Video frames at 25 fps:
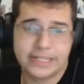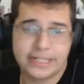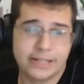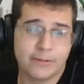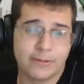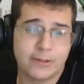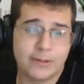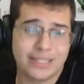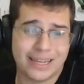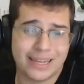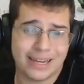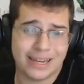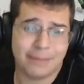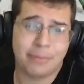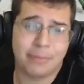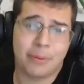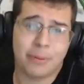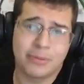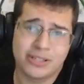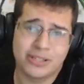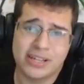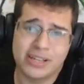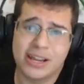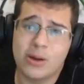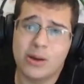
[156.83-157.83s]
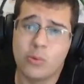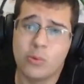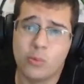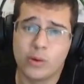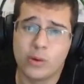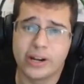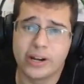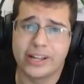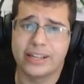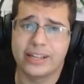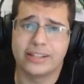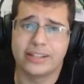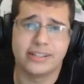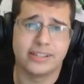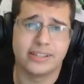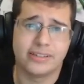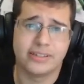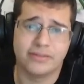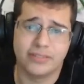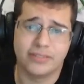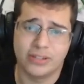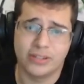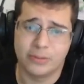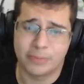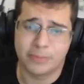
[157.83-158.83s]
Vamos tentar pelo menos ganhar uma, né? Nesse
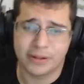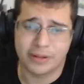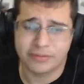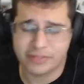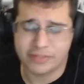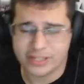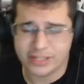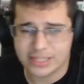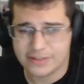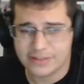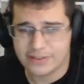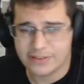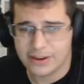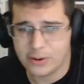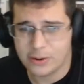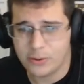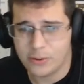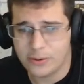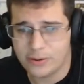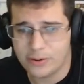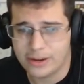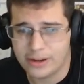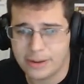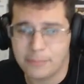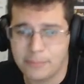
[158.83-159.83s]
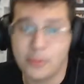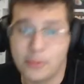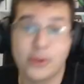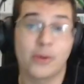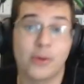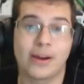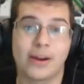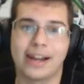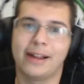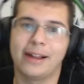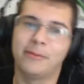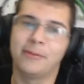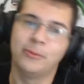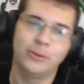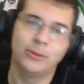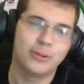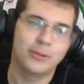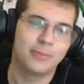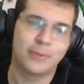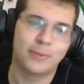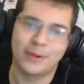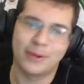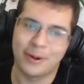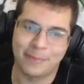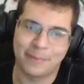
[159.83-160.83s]
vídeo, pra não fazer vergonha. Porque o cara é muito
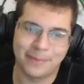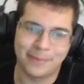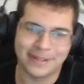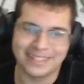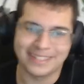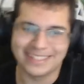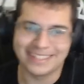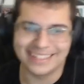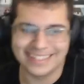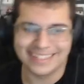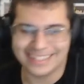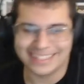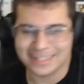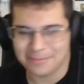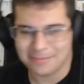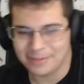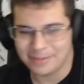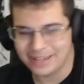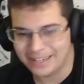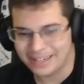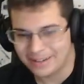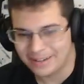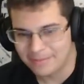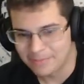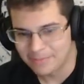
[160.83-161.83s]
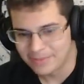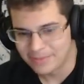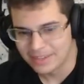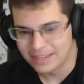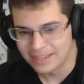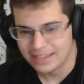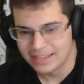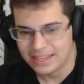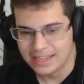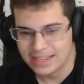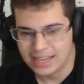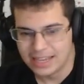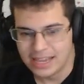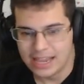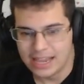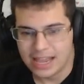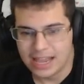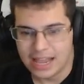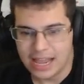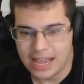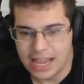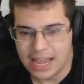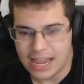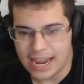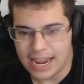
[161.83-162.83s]
bom, eu perdi também.
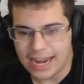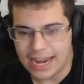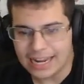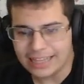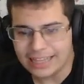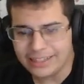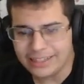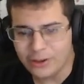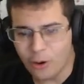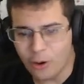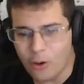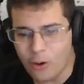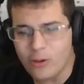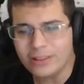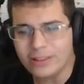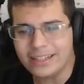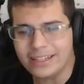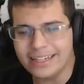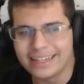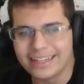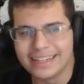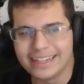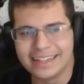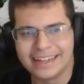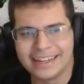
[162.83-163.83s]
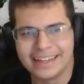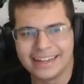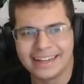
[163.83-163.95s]
Ele é de onde?